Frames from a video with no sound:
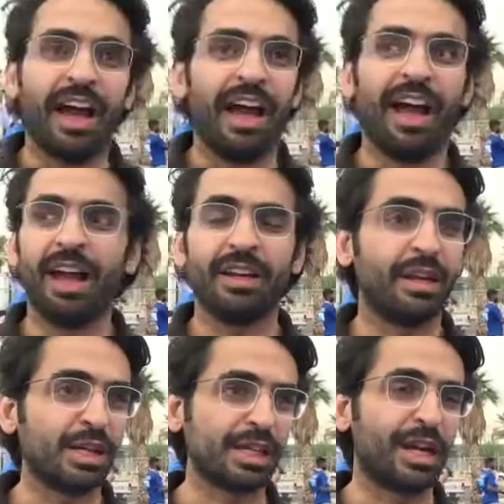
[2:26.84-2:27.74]
احنا
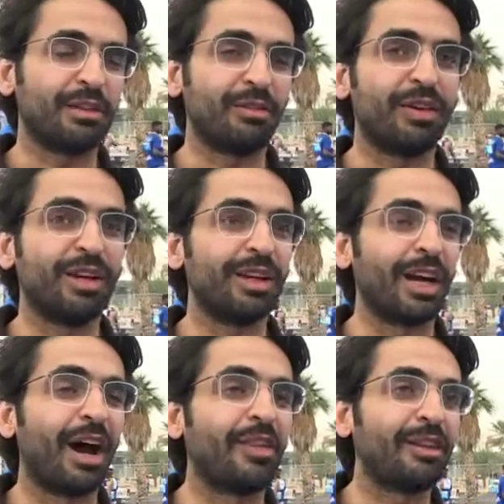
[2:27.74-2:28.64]
نسعد في
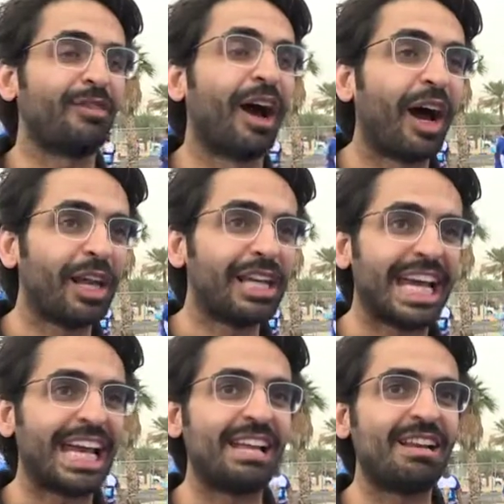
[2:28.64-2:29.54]
هذه
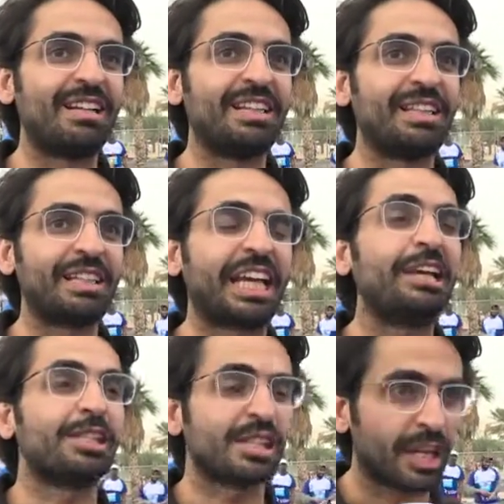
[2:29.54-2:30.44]
الفعاليه اللي
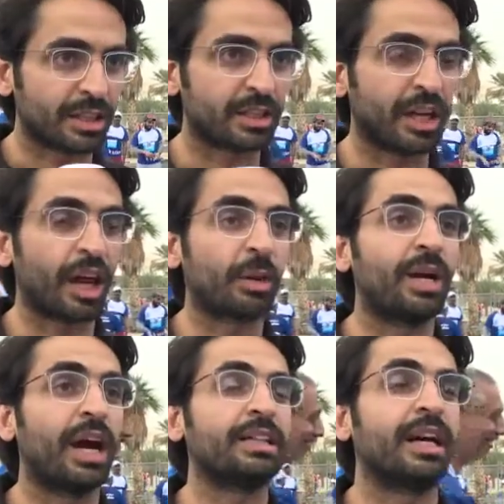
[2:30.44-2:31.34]
كل سنه تتكرر
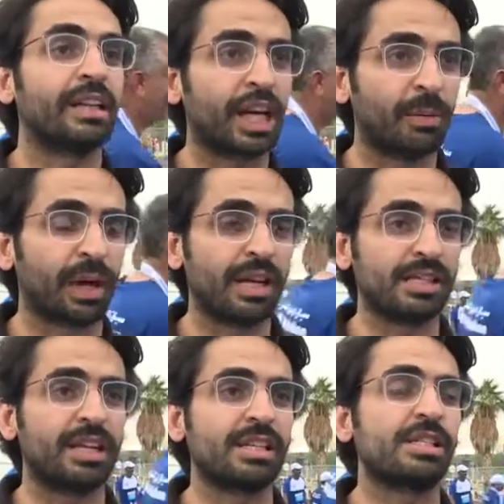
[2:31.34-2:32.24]
باعداد اكبر،
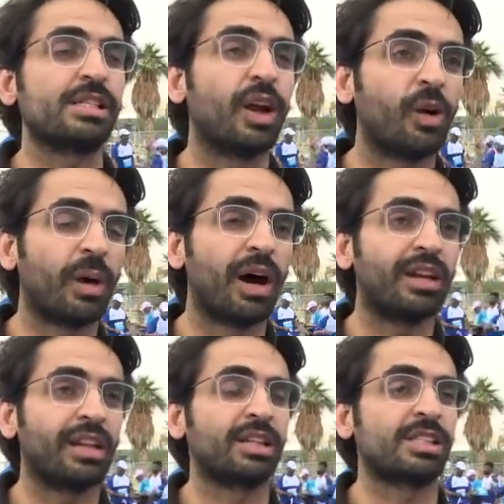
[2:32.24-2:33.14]
هالسنه سجلوا
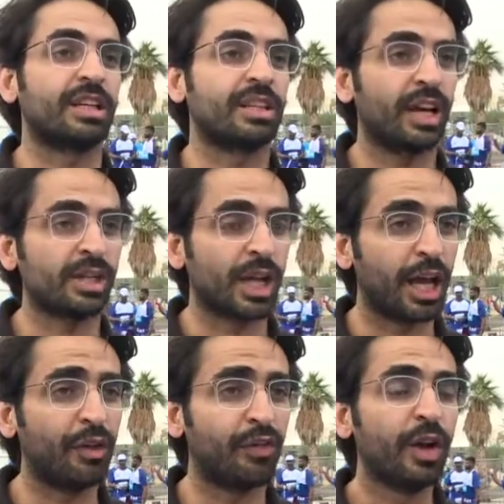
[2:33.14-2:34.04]
معنا
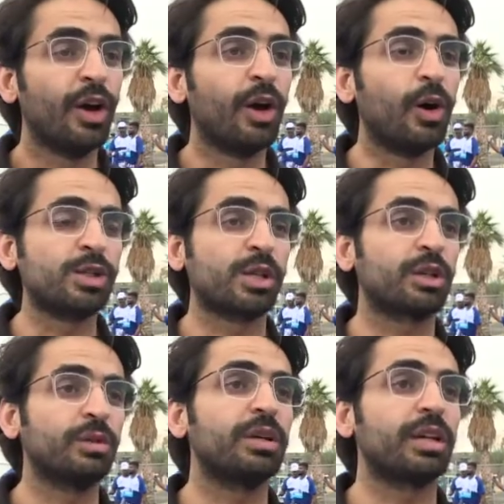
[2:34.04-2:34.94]

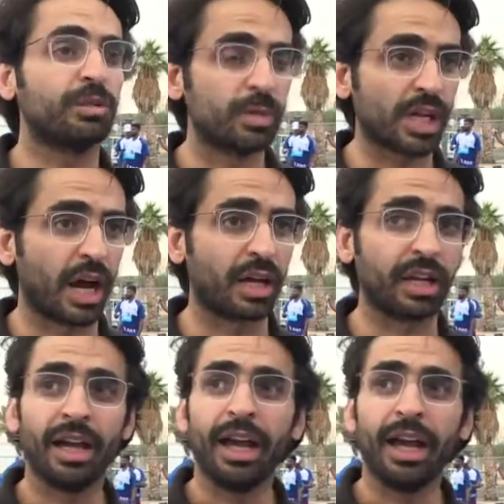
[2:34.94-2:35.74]
19600 مشارك.